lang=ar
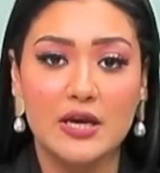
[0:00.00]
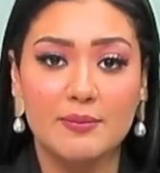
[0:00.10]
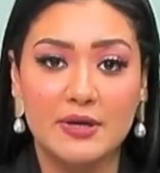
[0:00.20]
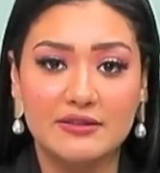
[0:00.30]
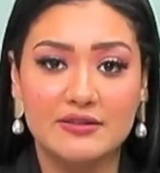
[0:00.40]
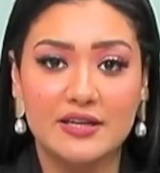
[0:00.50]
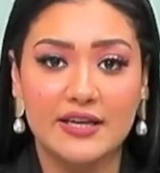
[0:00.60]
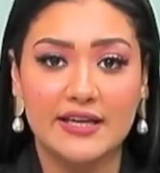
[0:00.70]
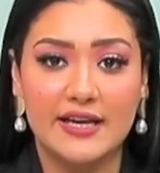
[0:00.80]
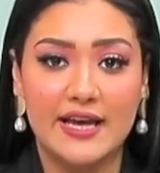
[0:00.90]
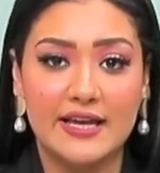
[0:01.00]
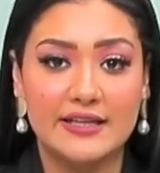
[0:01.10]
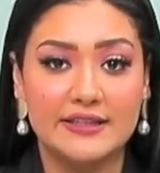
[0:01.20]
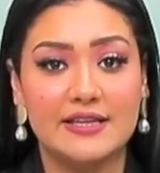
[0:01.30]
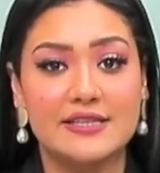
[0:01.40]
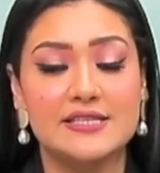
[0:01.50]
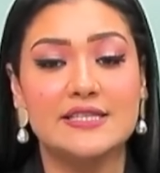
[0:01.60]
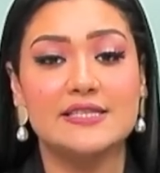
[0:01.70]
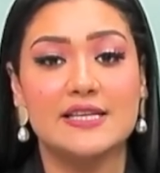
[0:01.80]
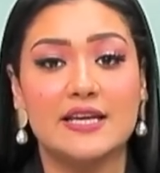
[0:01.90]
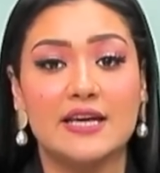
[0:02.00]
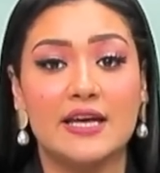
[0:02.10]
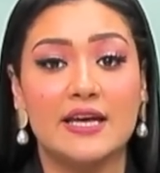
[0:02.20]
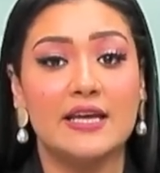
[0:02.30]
متر خلال ال 30 سنة